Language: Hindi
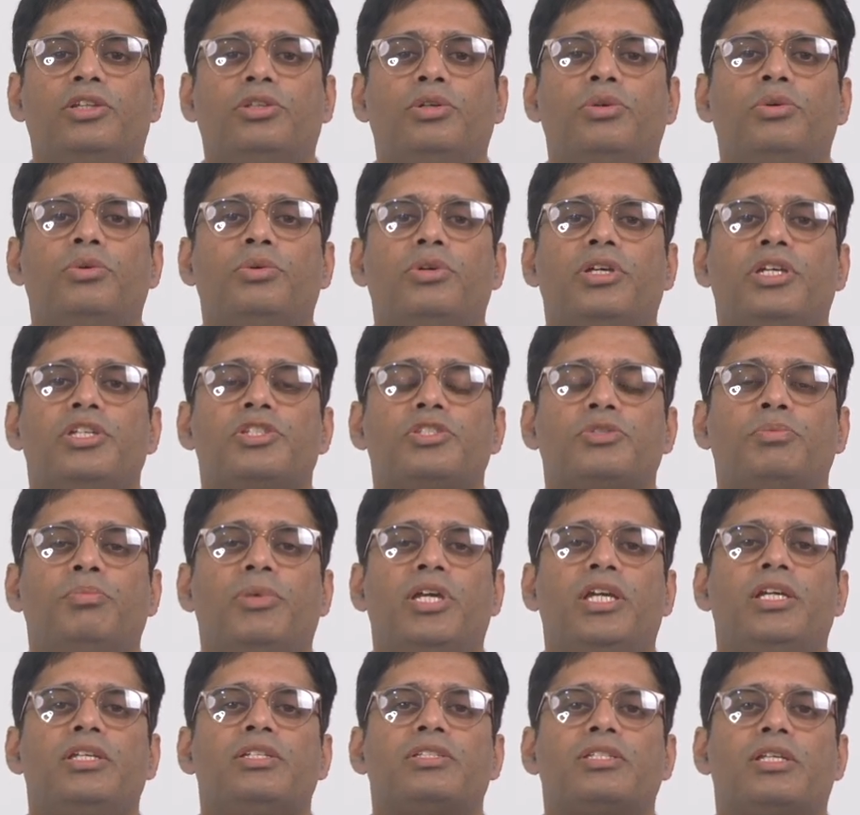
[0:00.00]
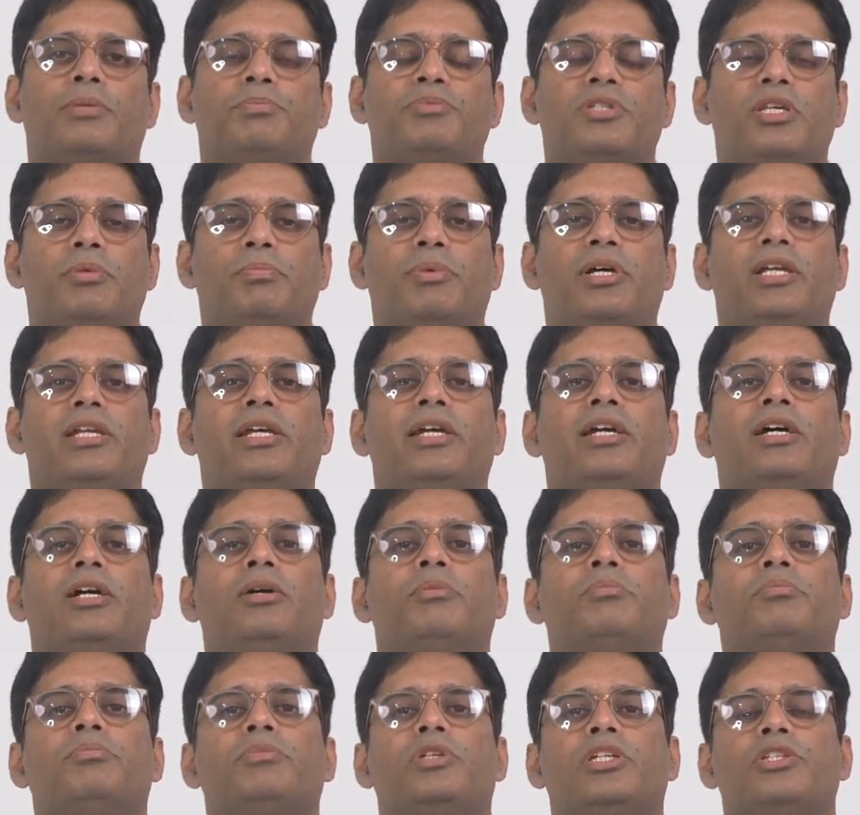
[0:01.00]
तो इसमें सबसे पहले
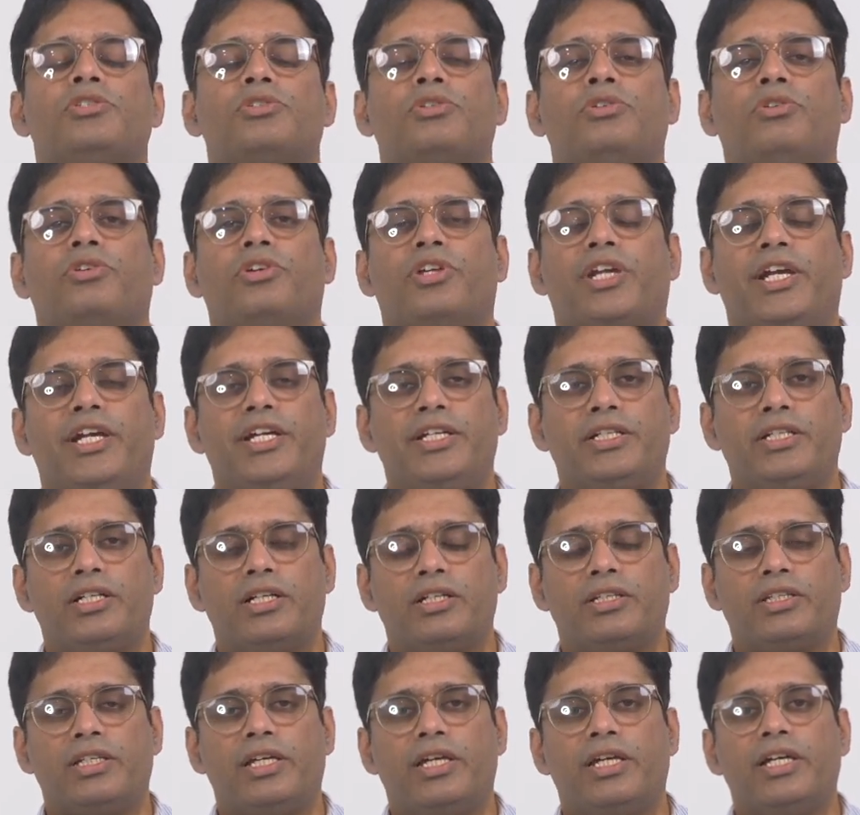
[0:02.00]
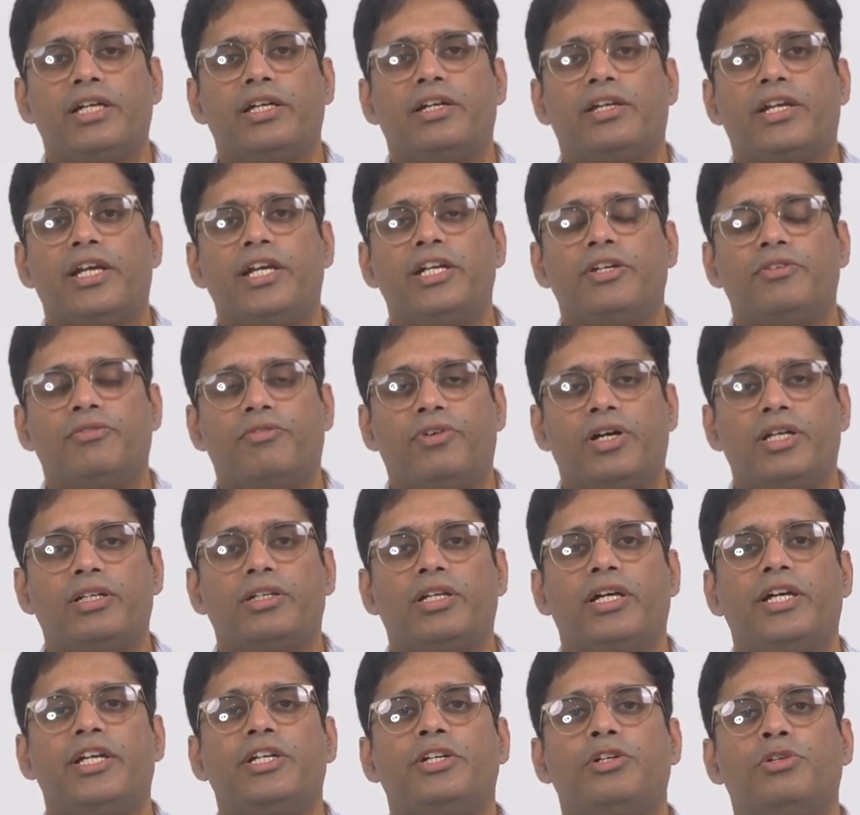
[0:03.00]
हम इसको ग्रेड करते हैं ग्रेड
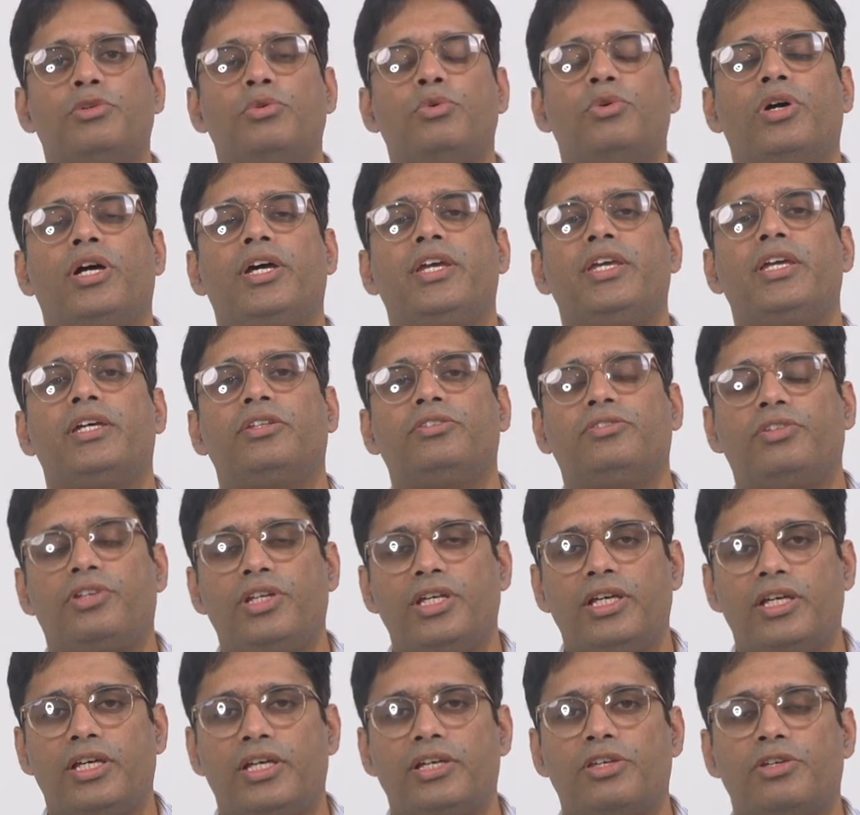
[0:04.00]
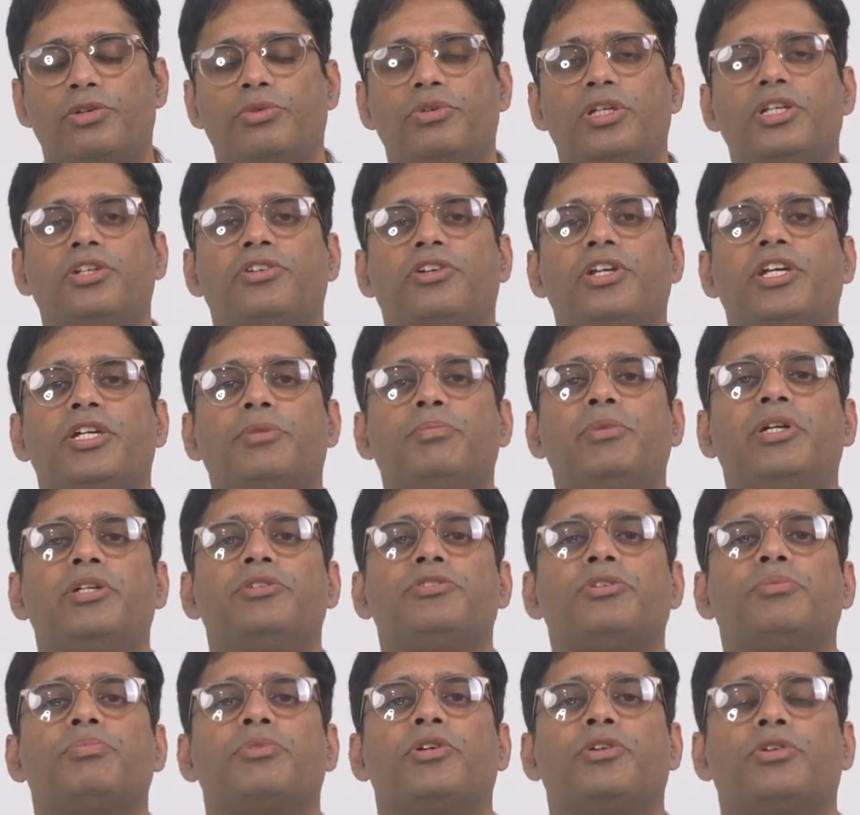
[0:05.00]
वन है टू है या थ्री है क्योंकि
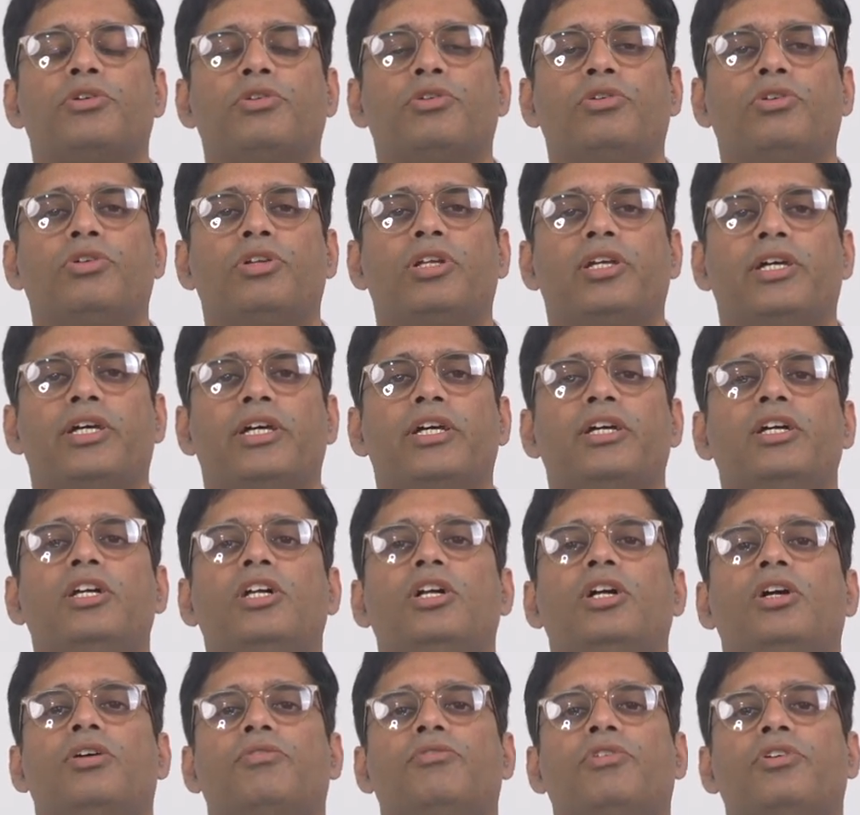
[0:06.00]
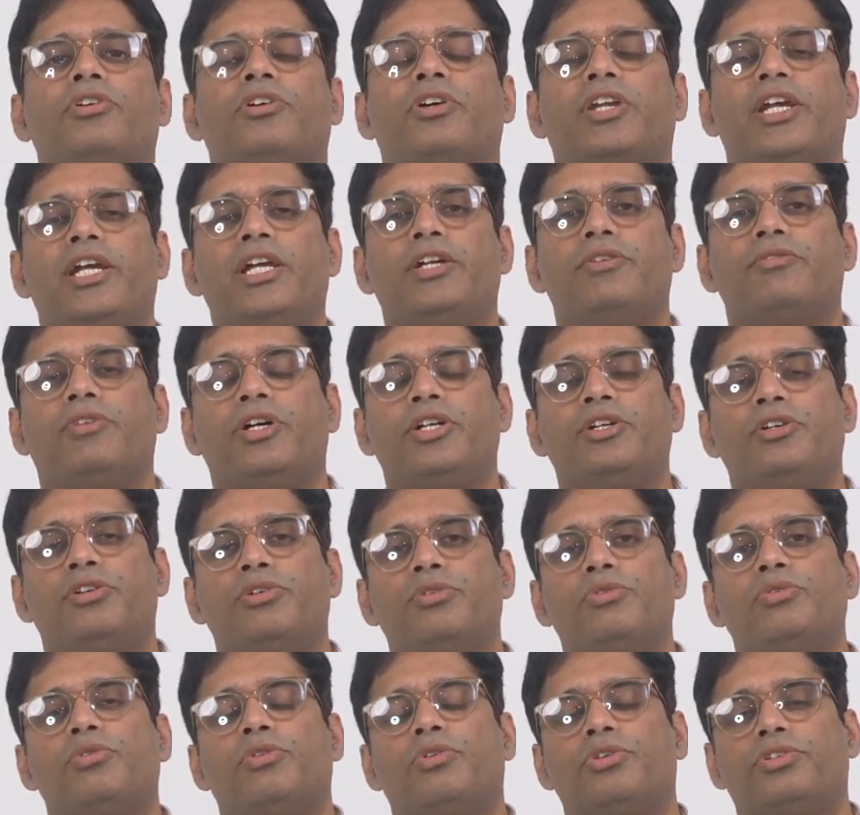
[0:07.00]
ट्रीटमेंट जो प्रोटोकॉल है वो ग्रेड वन
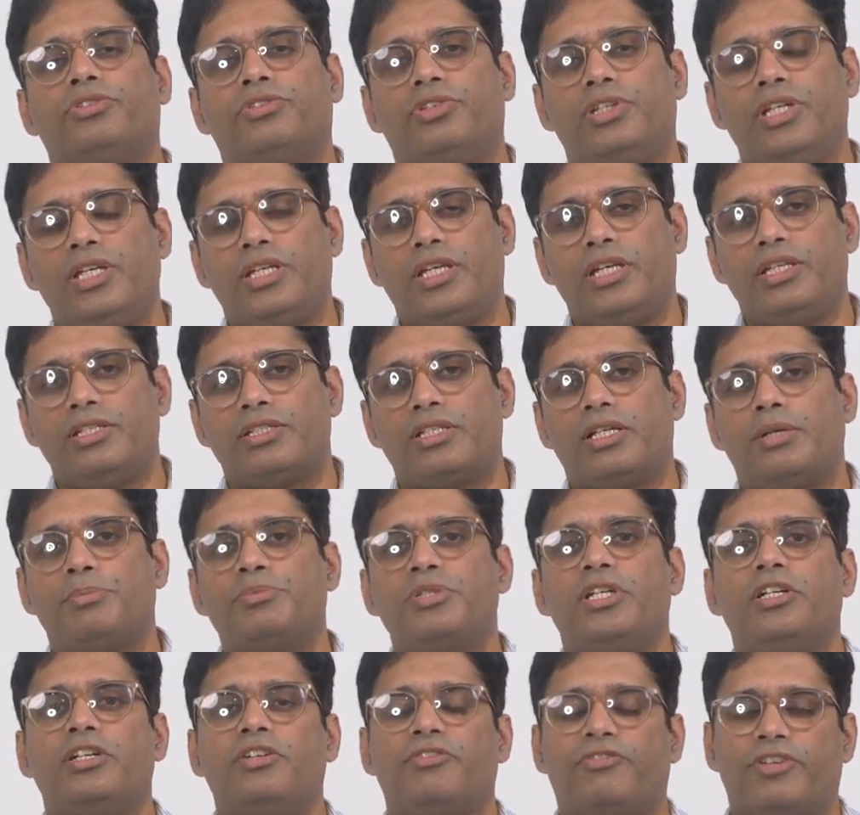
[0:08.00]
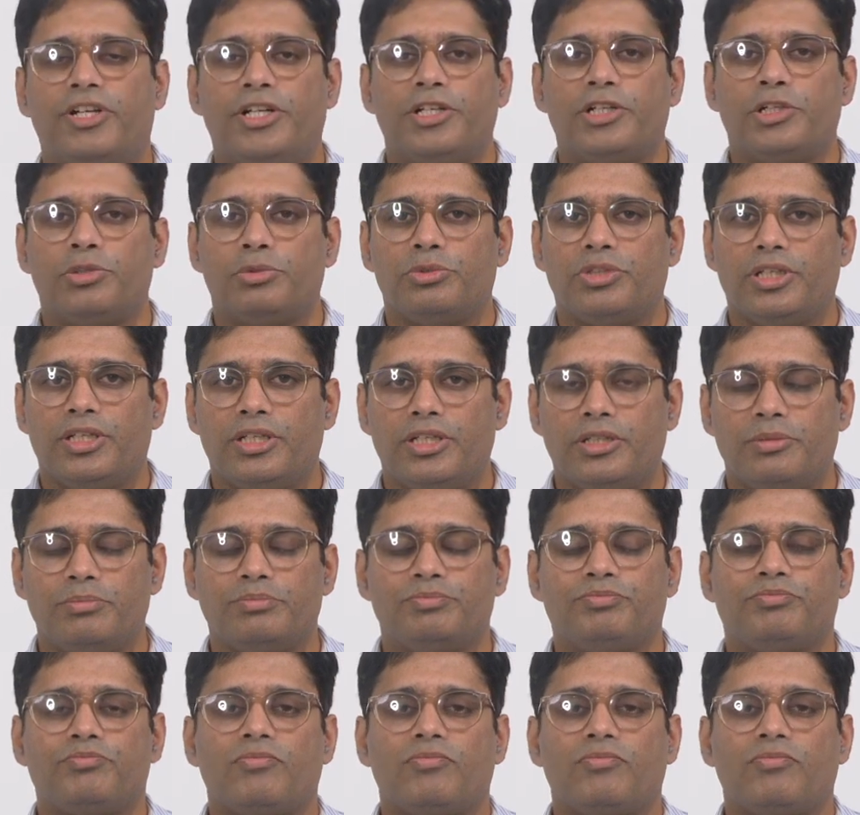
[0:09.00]
टू और थ्री के हिसाब से डिफरेंट होते हैं